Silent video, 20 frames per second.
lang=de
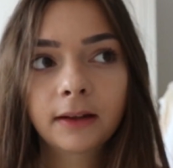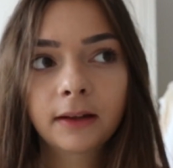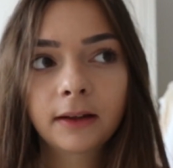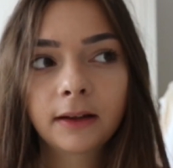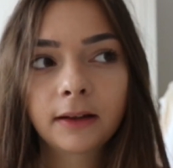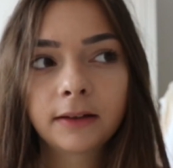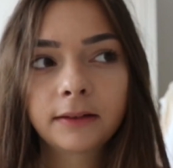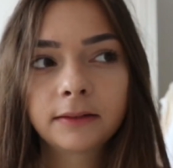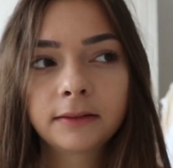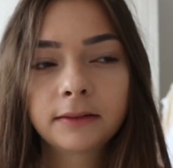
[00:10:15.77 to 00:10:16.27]

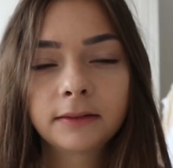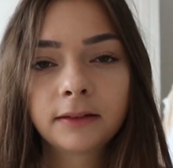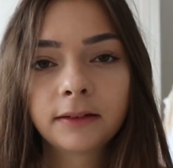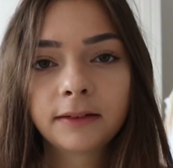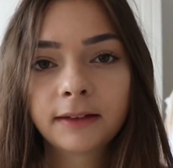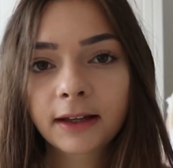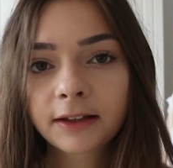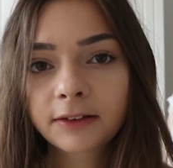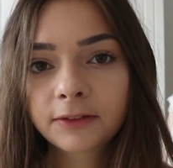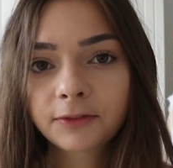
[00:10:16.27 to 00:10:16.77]
äh,
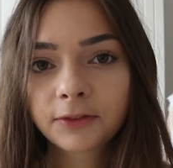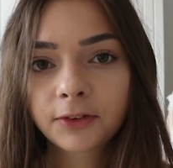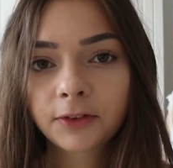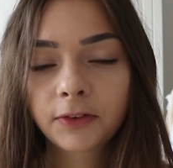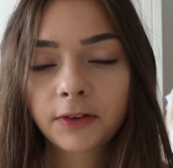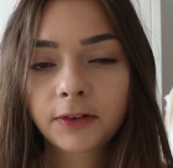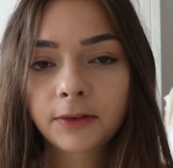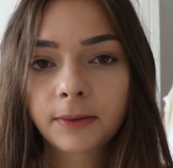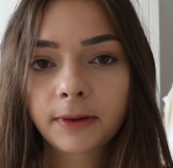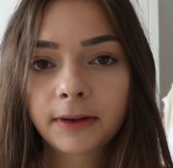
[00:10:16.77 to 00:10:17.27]

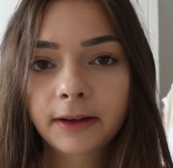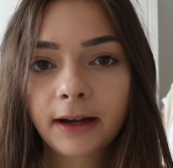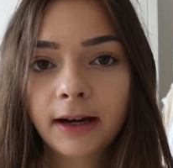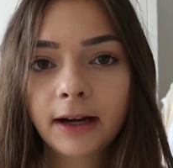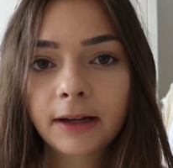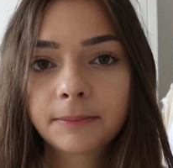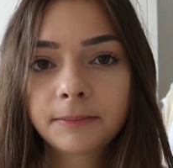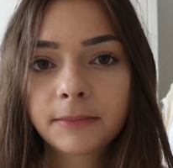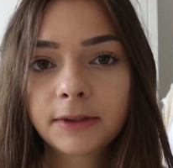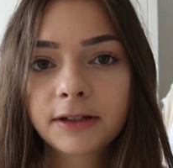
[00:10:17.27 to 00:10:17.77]
46
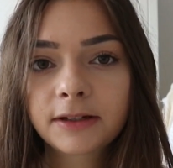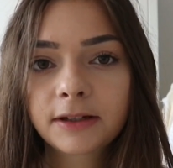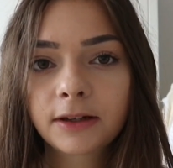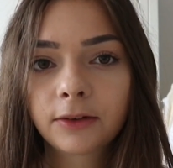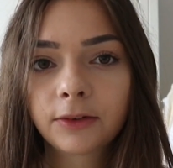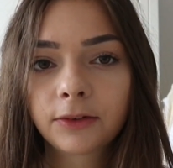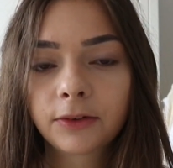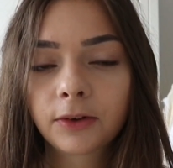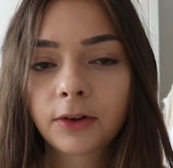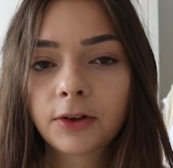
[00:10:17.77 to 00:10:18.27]

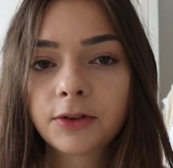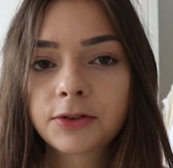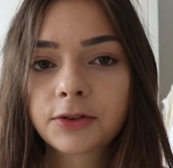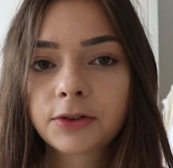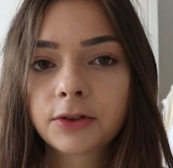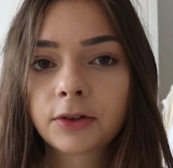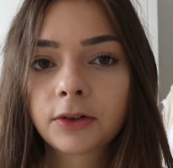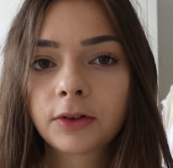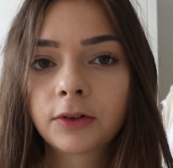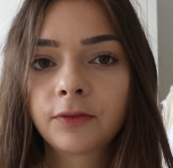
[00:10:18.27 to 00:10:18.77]
Quadratmeter und
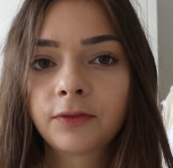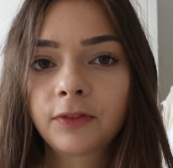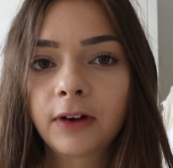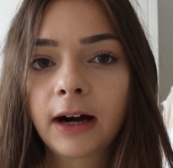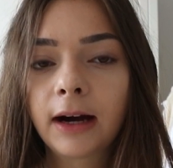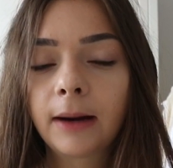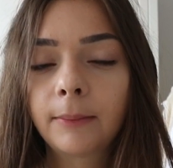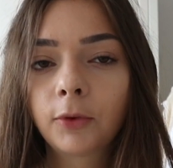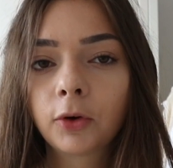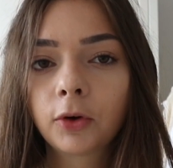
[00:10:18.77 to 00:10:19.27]
sollte
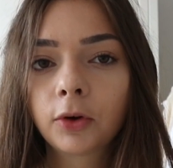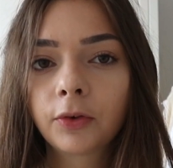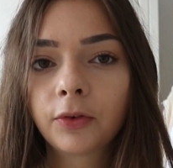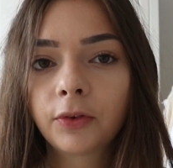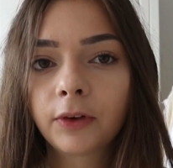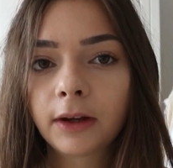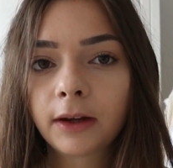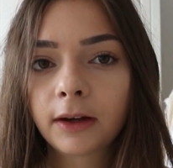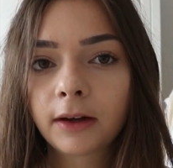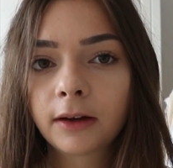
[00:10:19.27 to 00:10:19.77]
warm
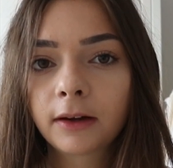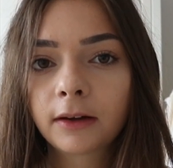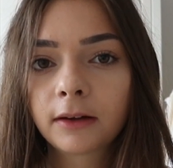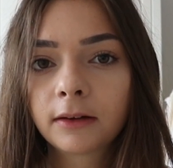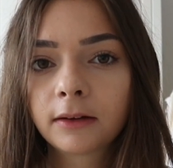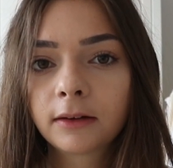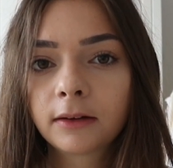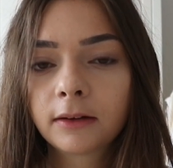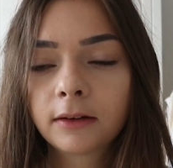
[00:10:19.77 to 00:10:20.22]
ungefähr